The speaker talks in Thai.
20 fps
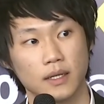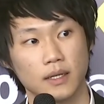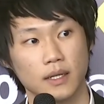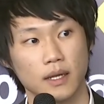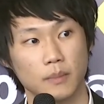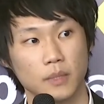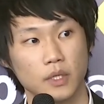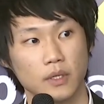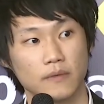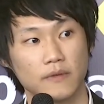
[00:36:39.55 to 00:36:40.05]
นะค
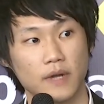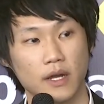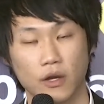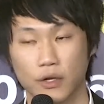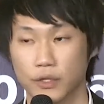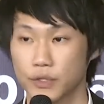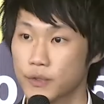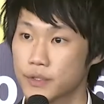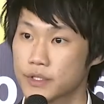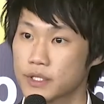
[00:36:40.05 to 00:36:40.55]
รับหรือฝั่งขอ
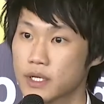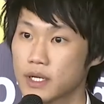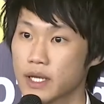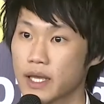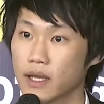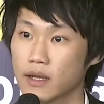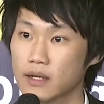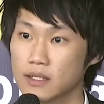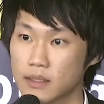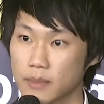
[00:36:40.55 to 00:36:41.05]
ง user เอ
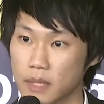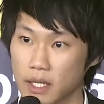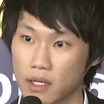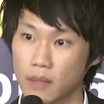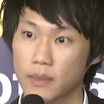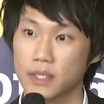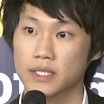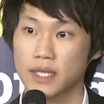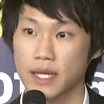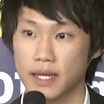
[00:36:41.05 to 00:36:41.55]
งก็สามารถ
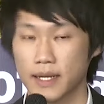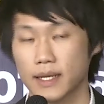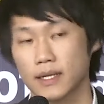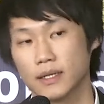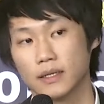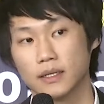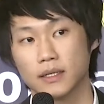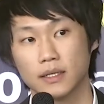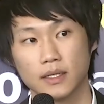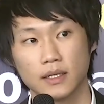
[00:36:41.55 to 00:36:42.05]
เข้ามาใช้ได้
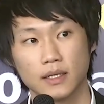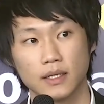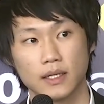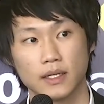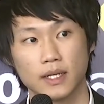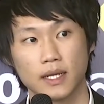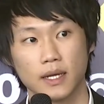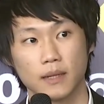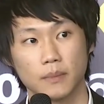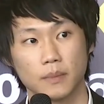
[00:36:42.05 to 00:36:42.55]
เลย
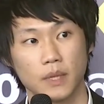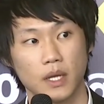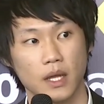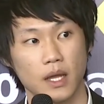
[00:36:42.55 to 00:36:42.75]
นะครับ